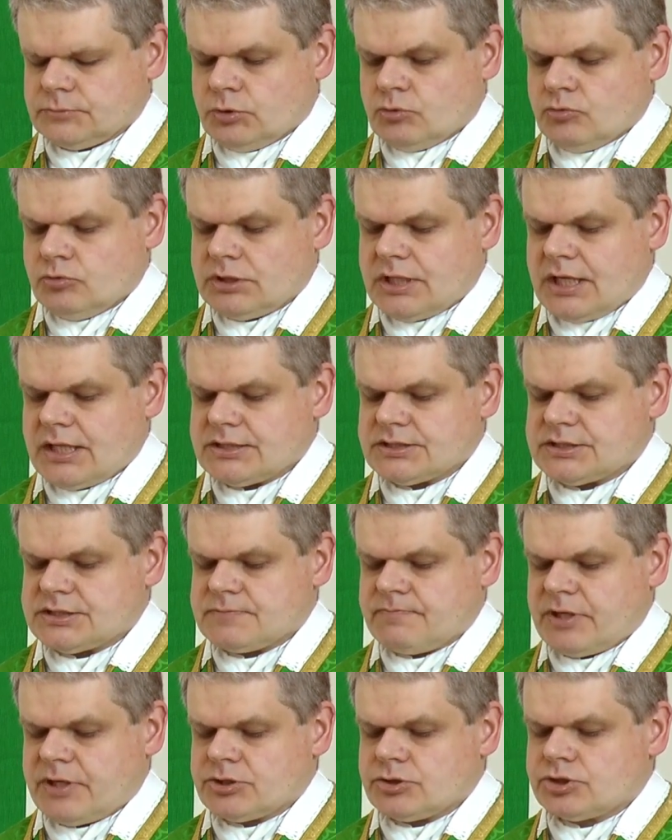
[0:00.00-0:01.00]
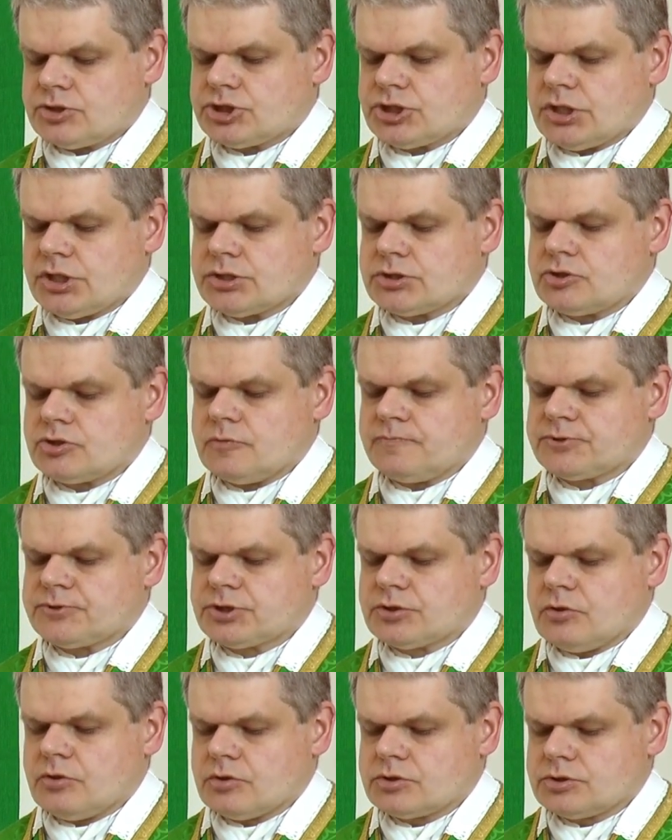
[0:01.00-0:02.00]
U nas bardzo często
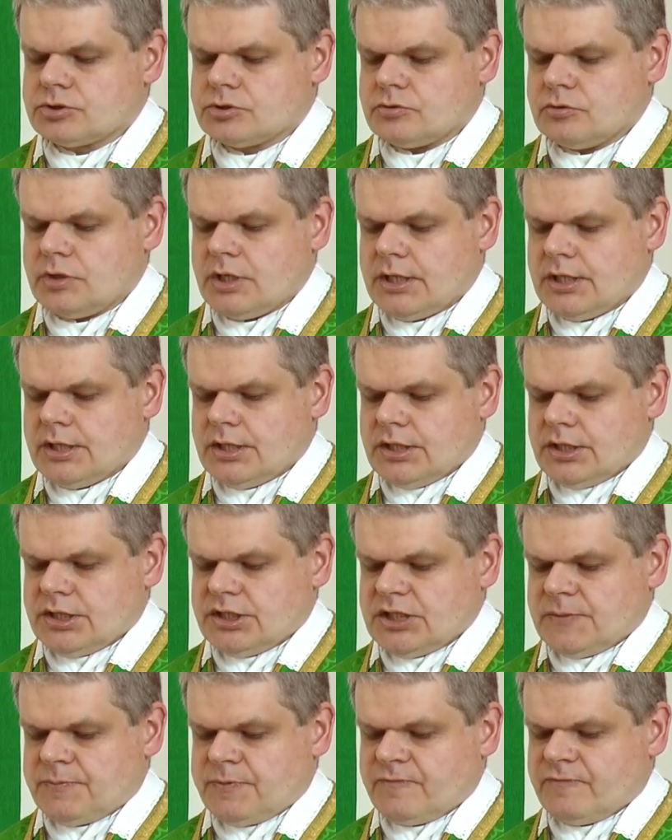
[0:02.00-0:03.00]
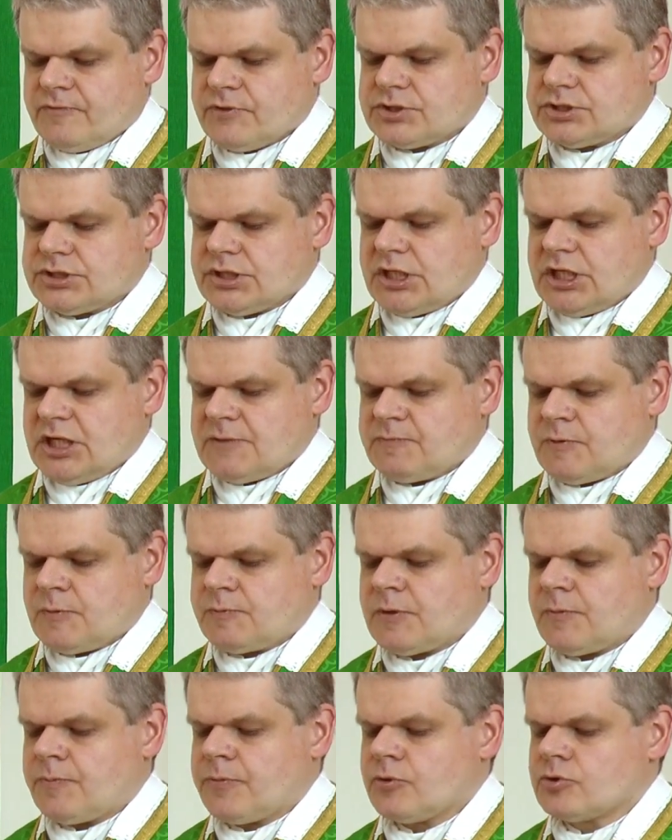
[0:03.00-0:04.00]
przychodzą niepowodzenie, bo
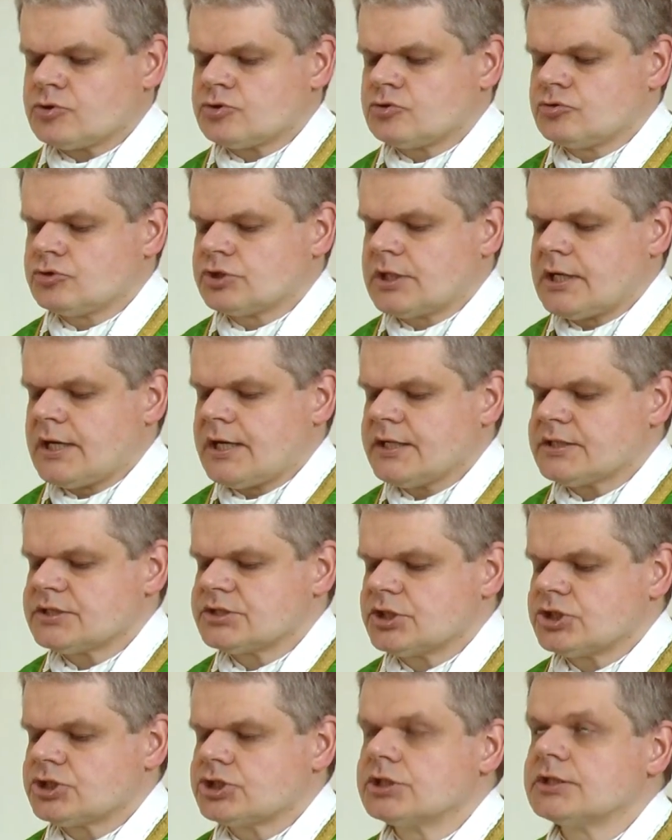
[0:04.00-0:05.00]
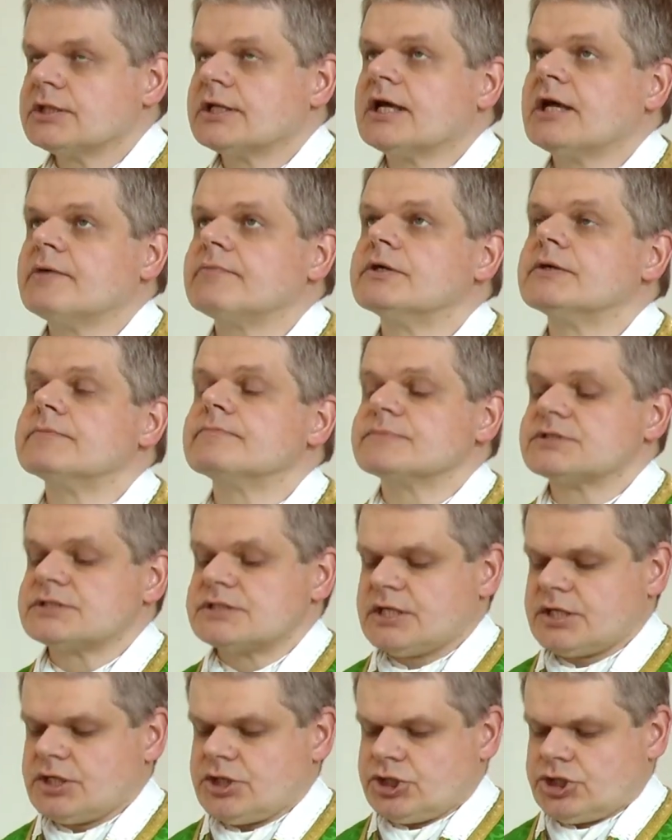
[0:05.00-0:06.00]
po prostu źle zaczynamy.
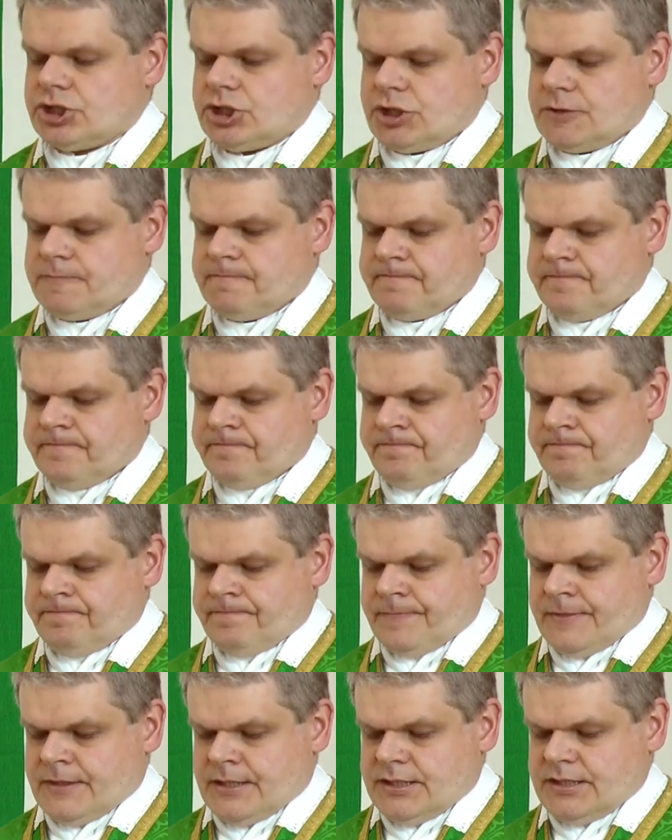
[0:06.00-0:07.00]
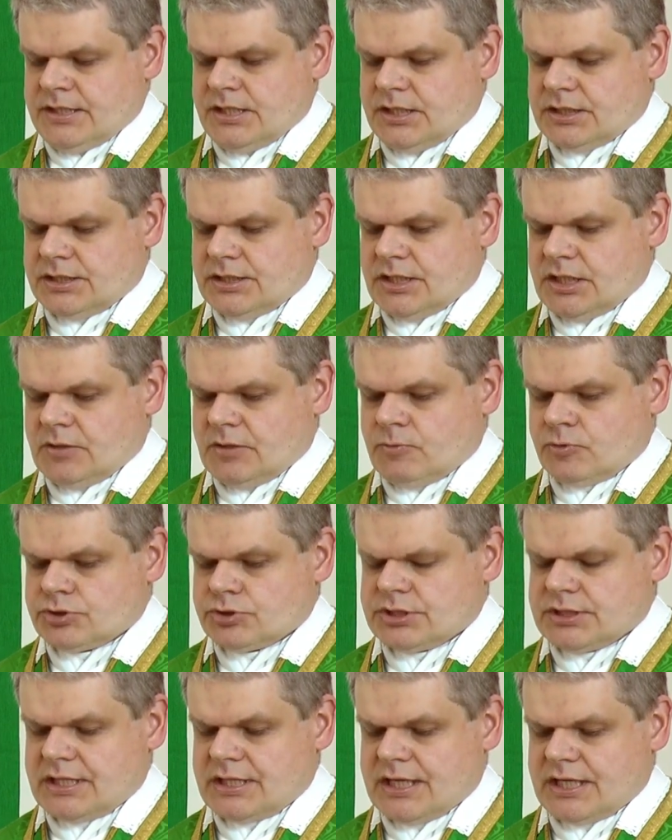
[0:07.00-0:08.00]
Zdaje się, że jednemu
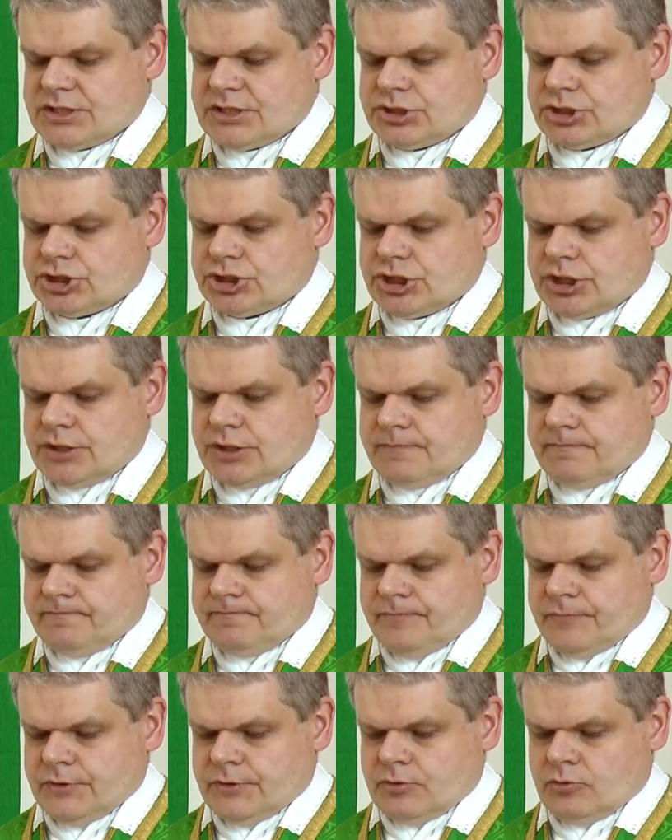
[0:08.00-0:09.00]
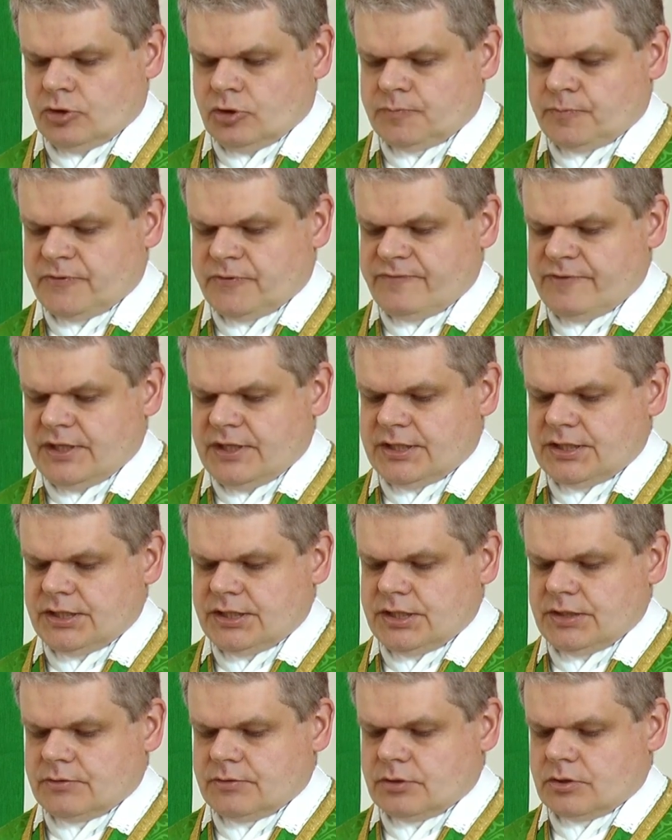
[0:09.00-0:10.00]
z nas, że
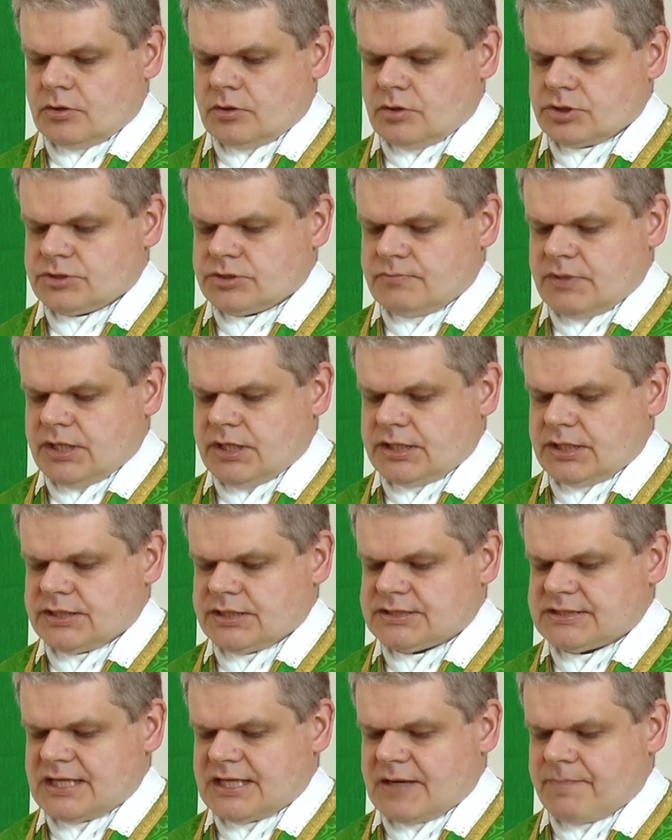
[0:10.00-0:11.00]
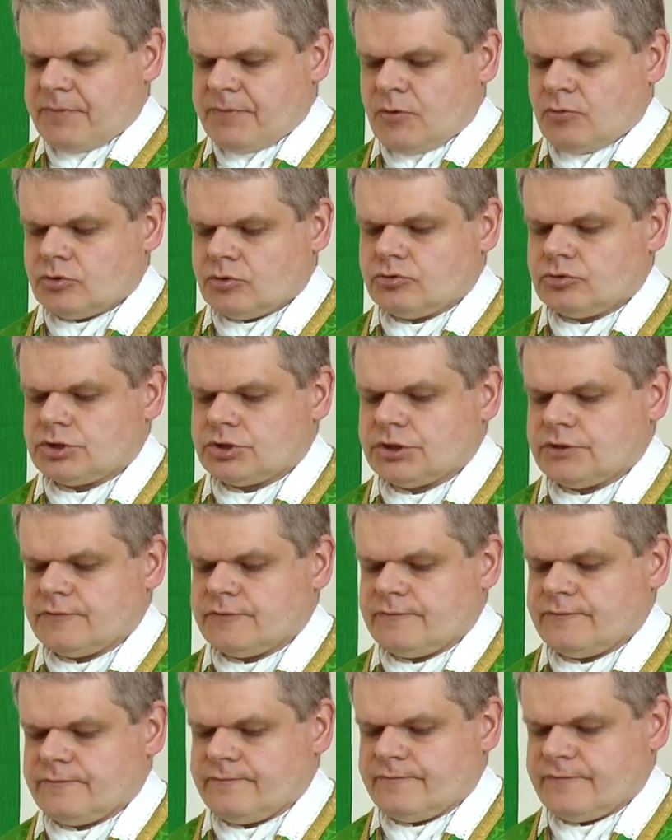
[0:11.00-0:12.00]
odpowiedni rozmach i zapał, który
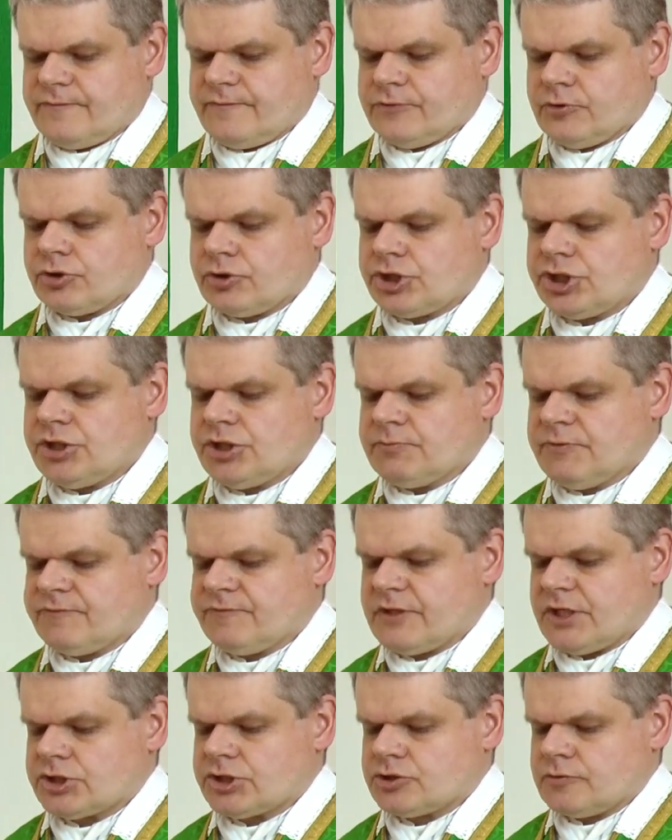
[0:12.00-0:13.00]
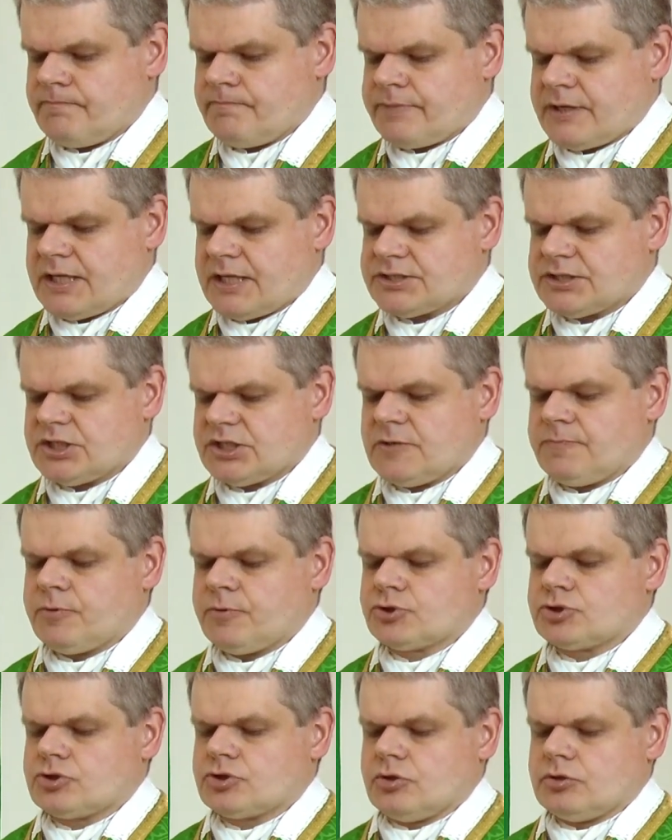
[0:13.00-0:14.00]
wnosimy w naszą pracę na
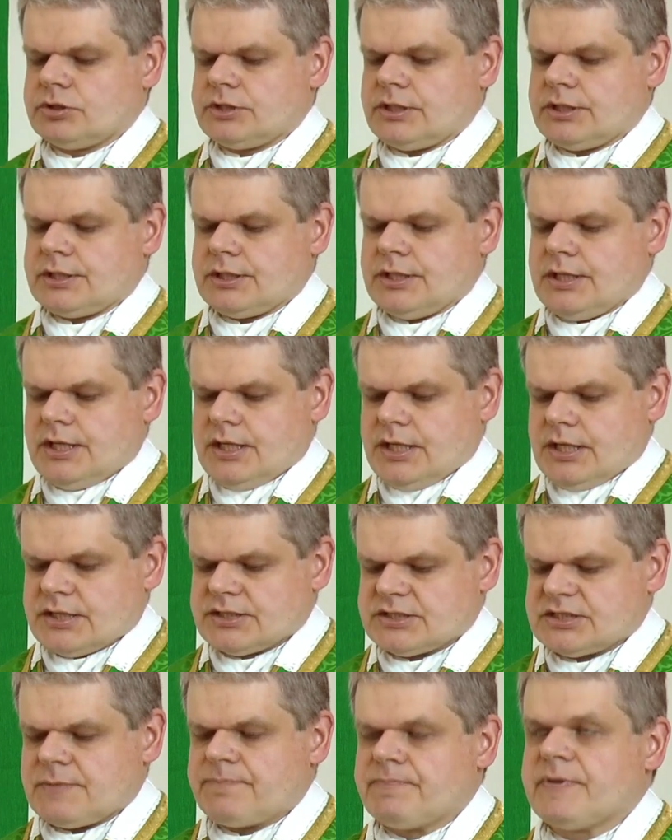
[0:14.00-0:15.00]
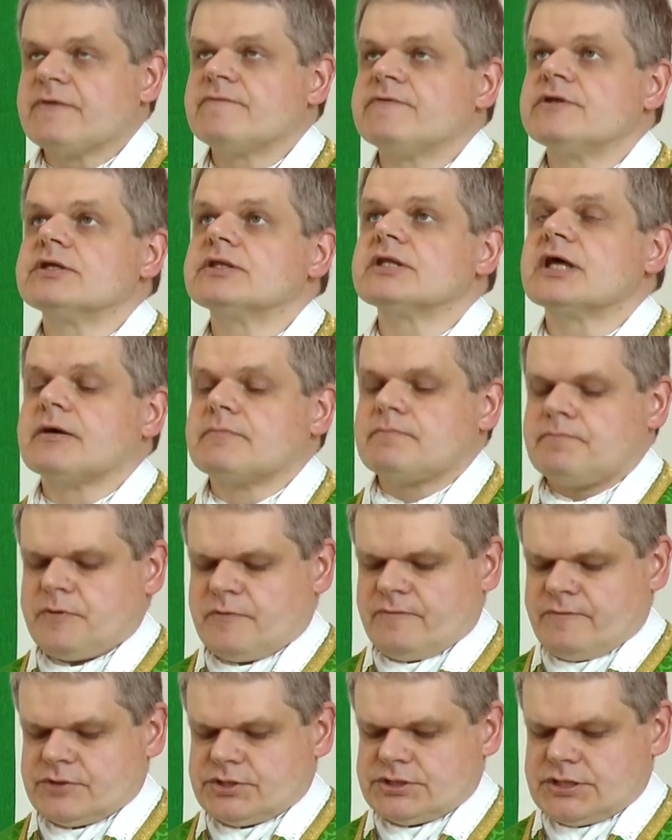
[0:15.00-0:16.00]
początek, zapewni nam
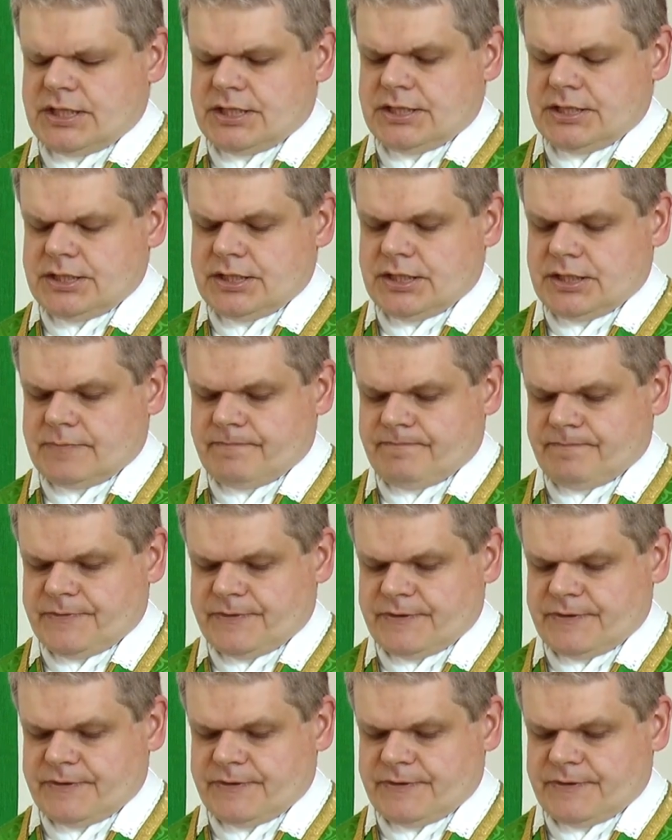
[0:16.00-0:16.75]
powodzenie.